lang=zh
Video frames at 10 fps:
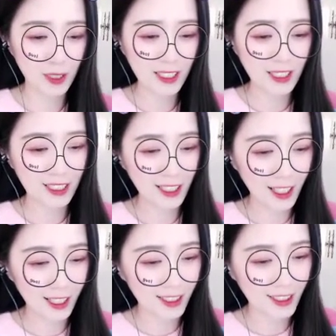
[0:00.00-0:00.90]
不日，
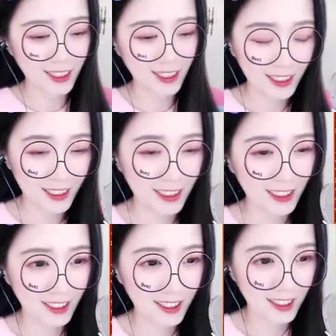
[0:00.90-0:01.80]
本王
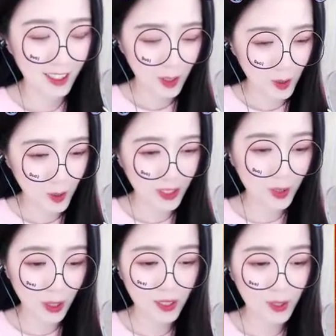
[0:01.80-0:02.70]
便会前来迎
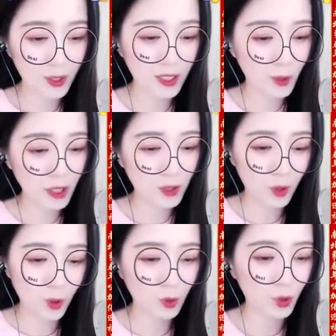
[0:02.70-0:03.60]
娶你回大
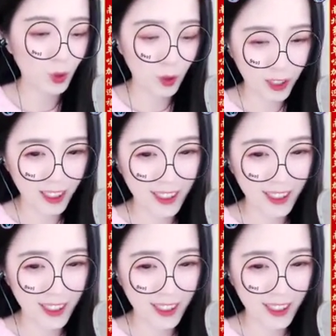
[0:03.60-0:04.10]
元朝。